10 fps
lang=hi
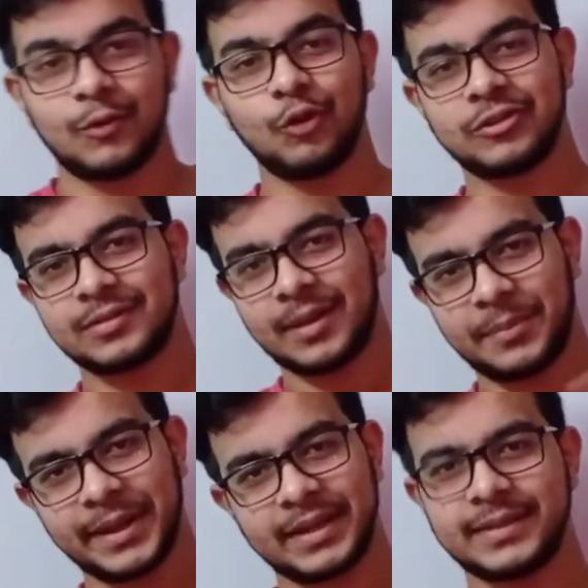कुछ
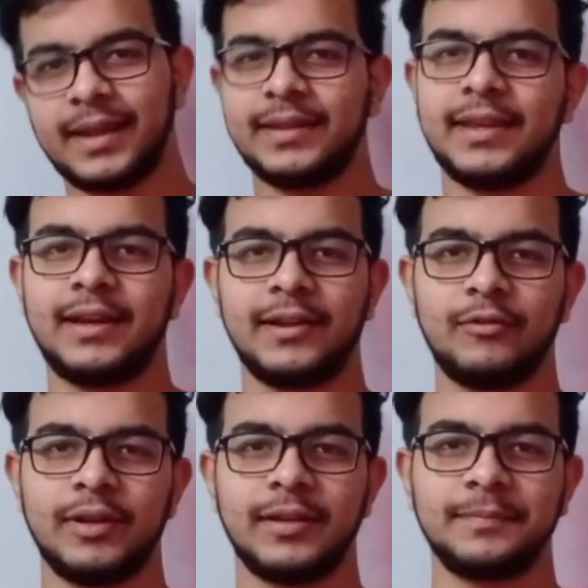सपने के साथ देख रहे
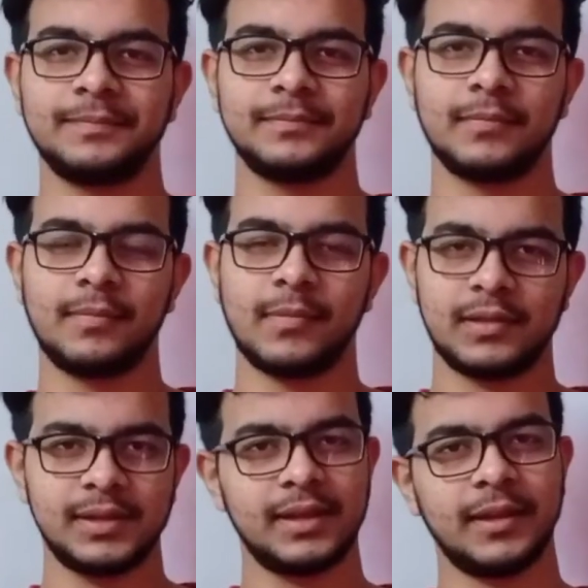होंगे
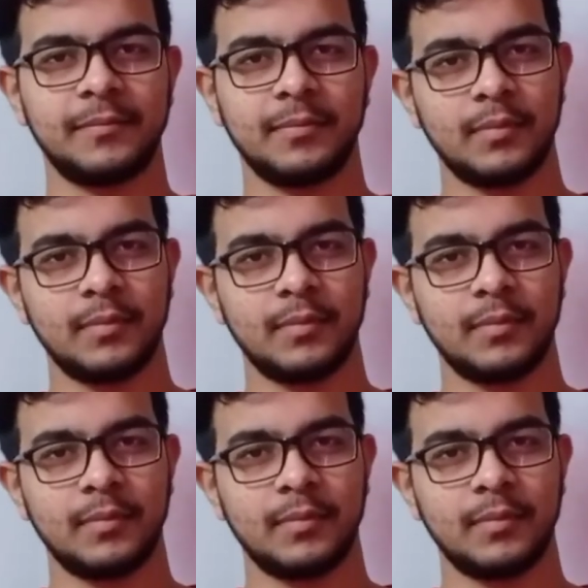ठीक है